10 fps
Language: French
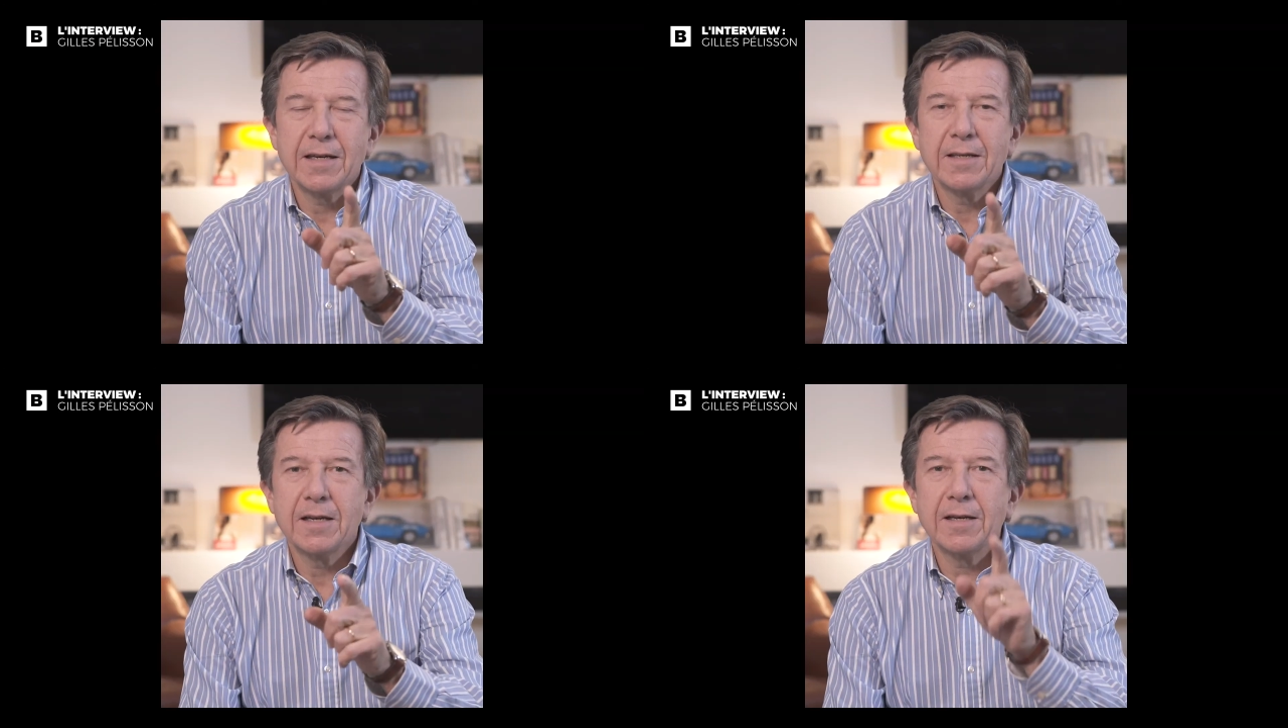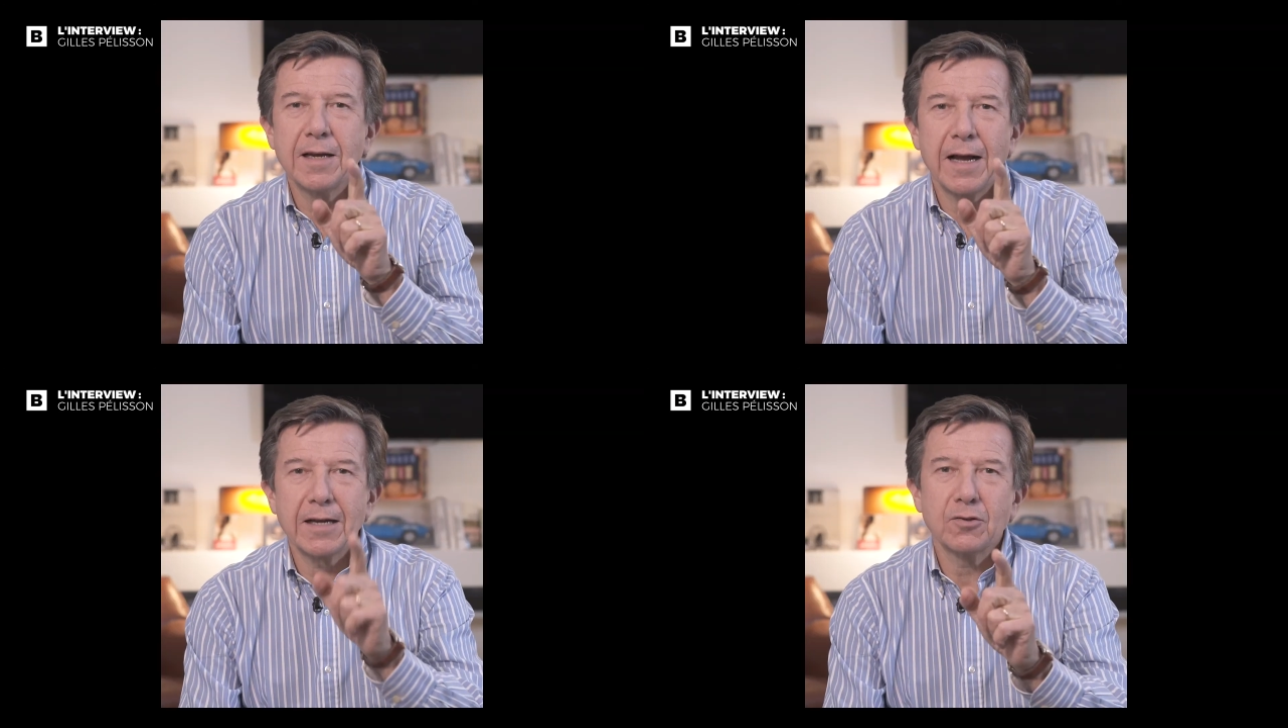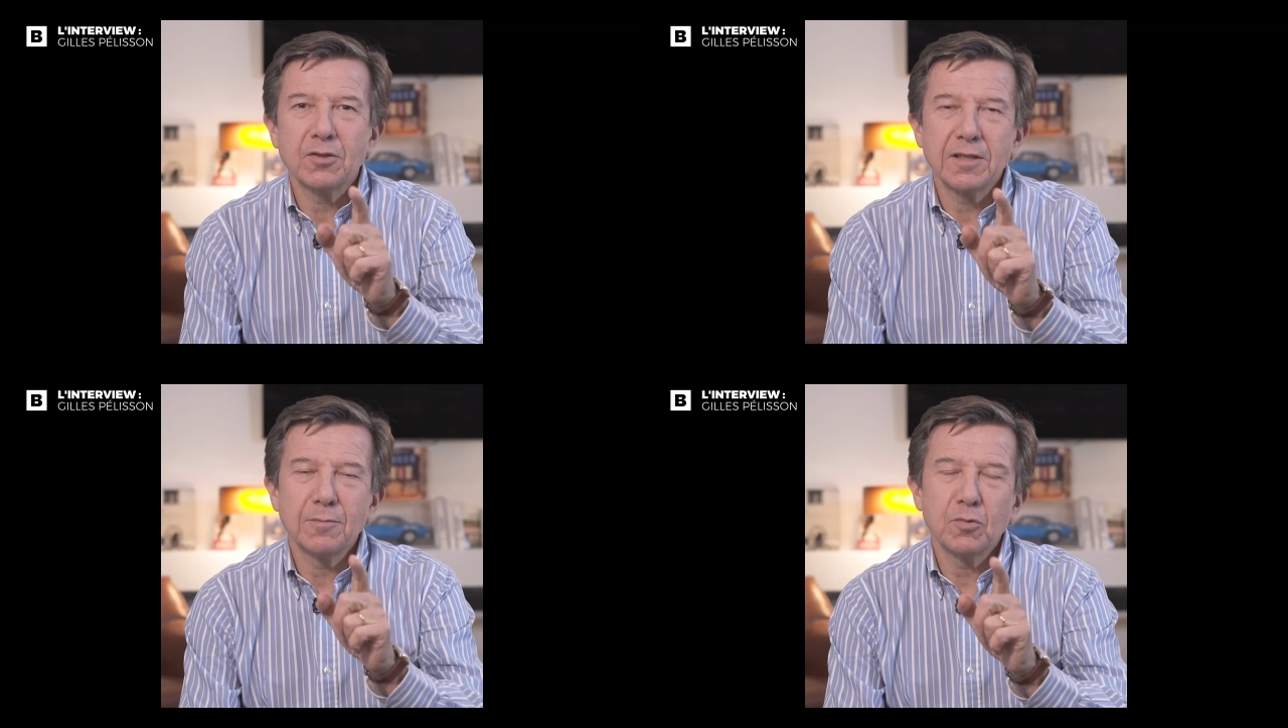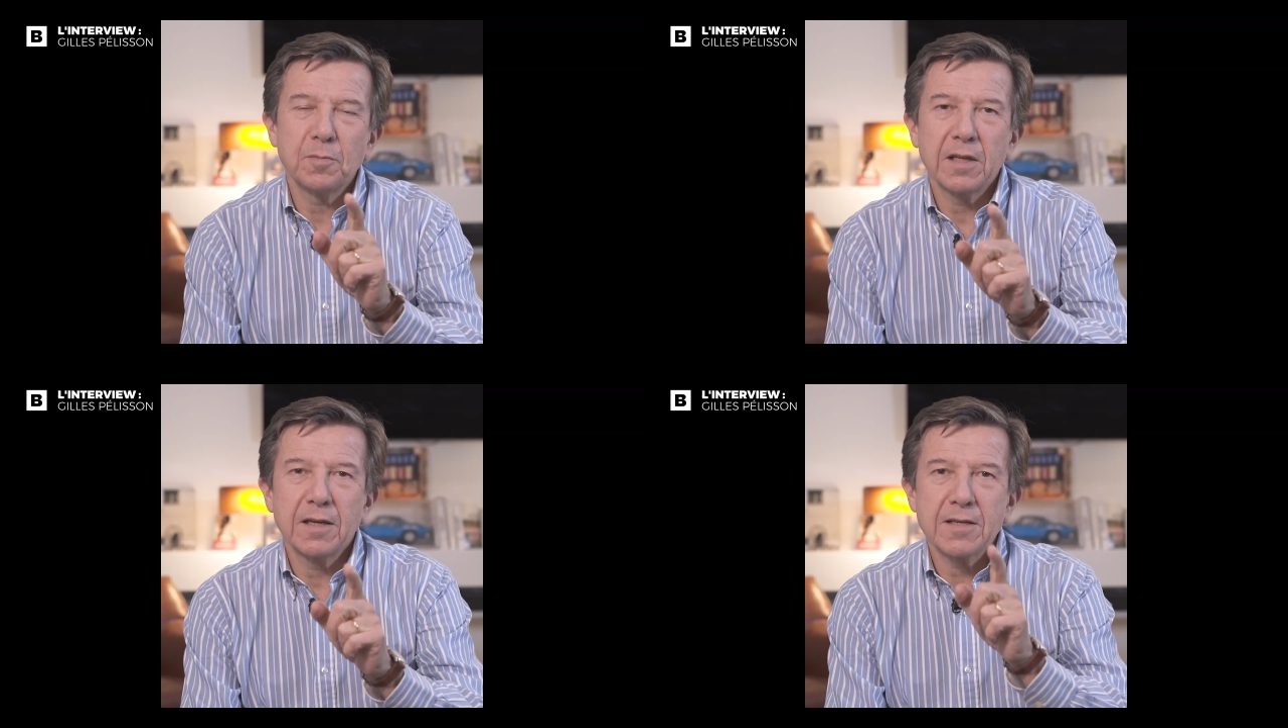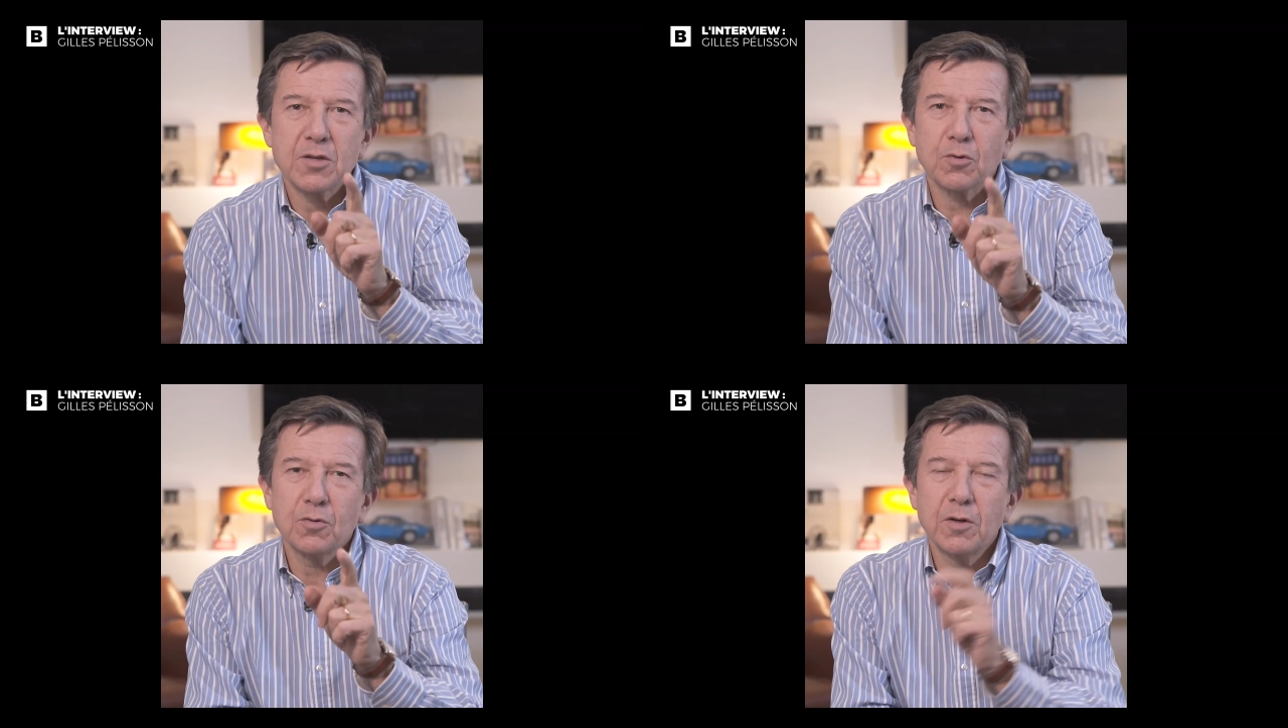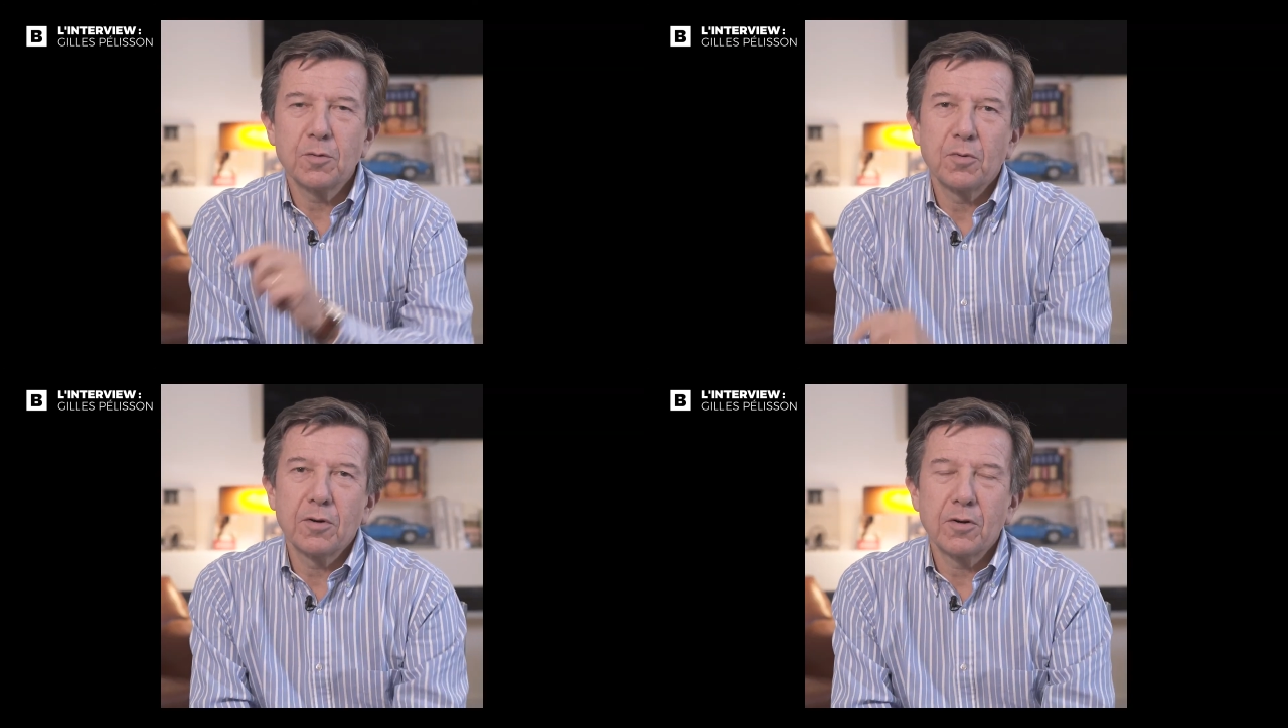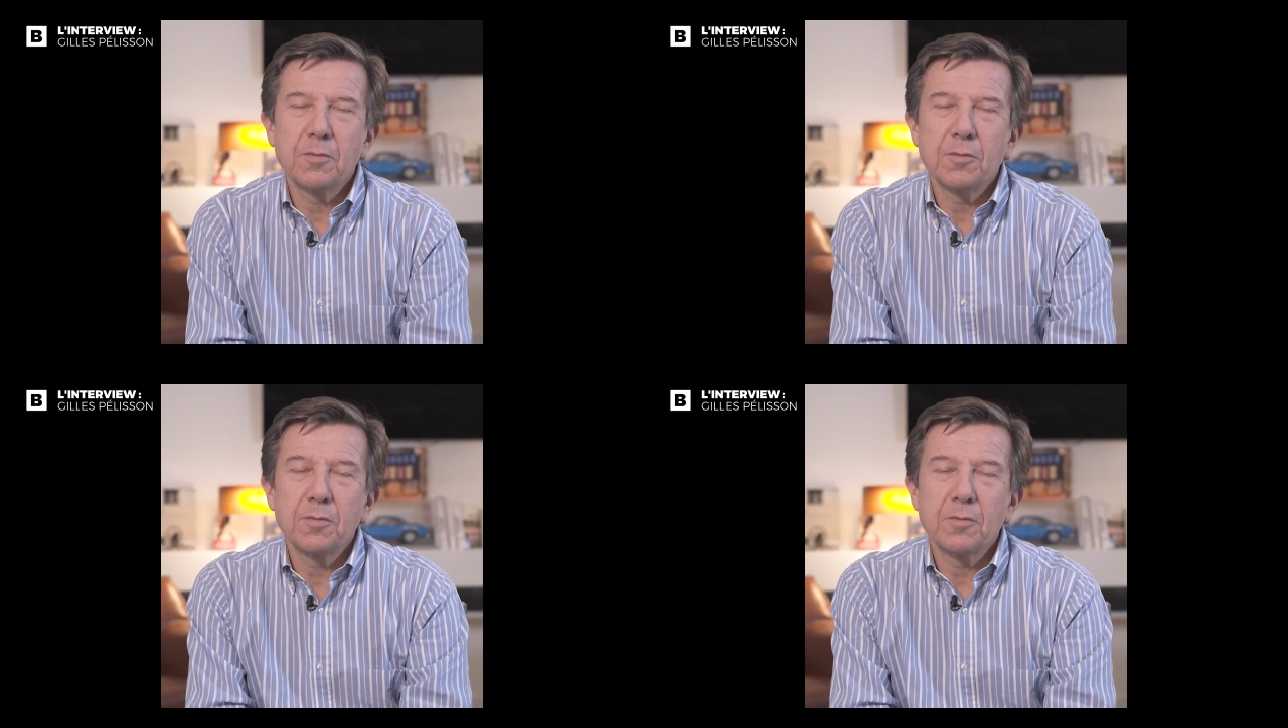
Italien, à côté de Montparnasse, rue Léopold